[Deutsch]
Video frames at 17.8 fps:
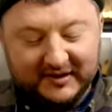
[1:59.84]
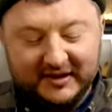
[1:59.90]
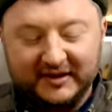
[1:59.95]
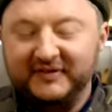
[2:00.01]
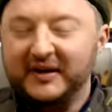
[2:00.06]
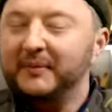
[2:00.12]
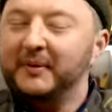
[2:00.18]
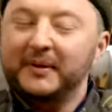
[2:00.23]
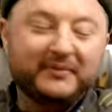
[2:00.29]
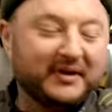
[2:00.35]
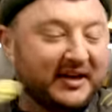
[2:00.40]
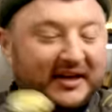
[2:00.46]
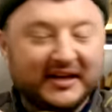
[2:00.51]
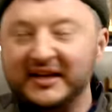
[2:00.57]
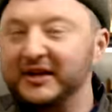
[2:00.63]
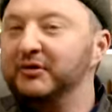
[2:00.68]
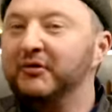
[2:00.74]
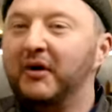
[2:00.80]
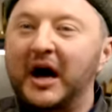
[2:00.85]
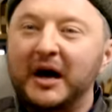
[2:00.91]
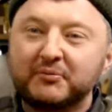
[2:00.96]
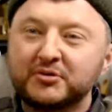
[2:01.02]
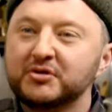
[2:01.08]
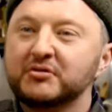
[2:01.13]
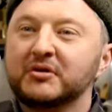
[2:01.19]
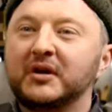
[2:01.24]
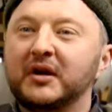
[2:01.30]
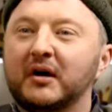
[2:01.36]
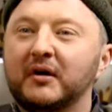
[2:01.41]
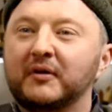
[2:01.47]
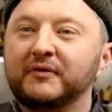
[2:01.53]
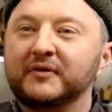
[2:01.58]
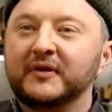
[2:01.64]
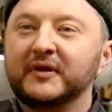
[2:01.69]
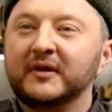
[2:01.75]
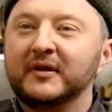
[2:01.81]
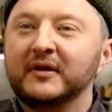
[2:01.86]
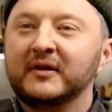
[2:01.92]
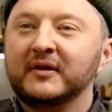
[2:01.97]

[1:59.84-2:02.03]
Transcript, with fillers: Der wäre bei mir der Kinoabend schon gelaufen, ne?